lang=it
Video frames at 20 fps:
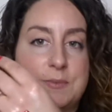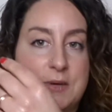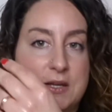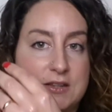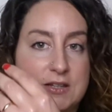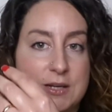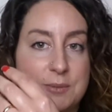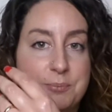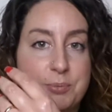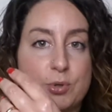
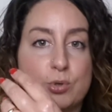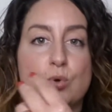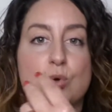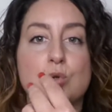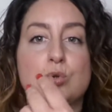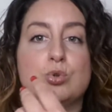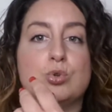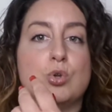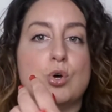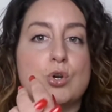prende il
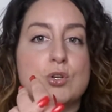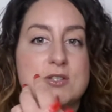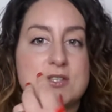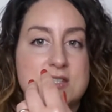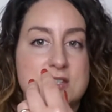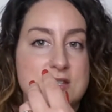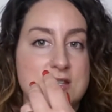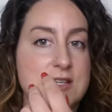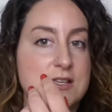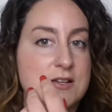prodotto,
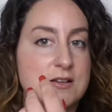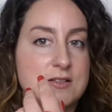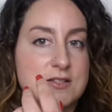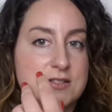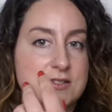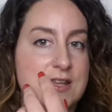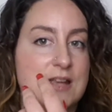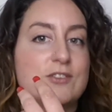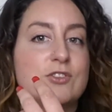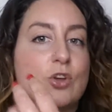si eh,
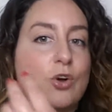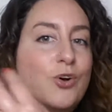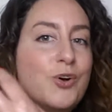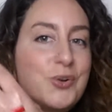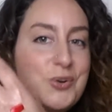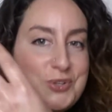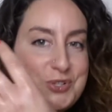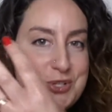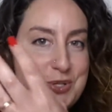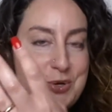stende
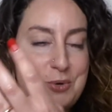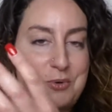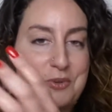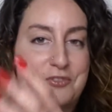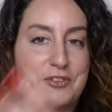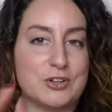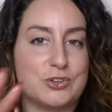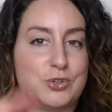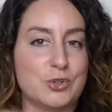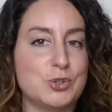o così come ho
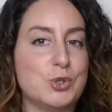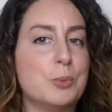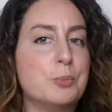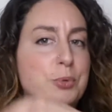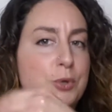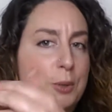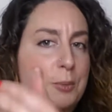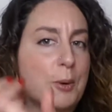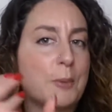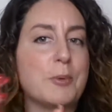fatto io
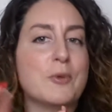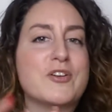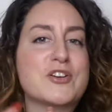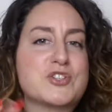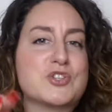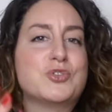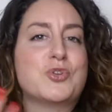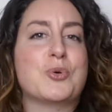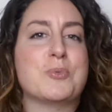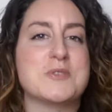oppure proprio
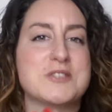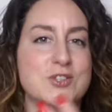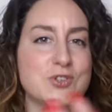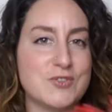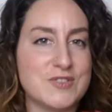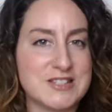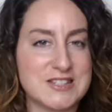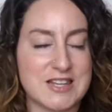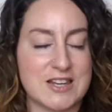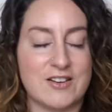facendo come se
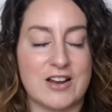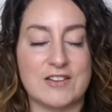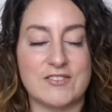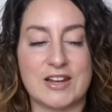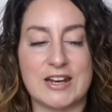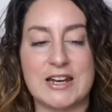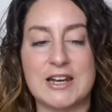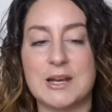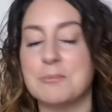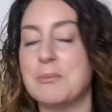doveste
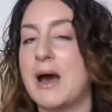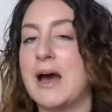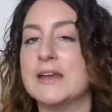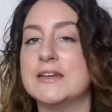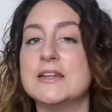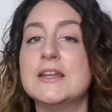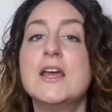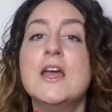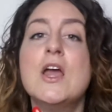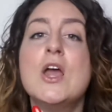lavare le
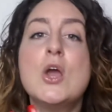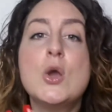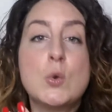mani,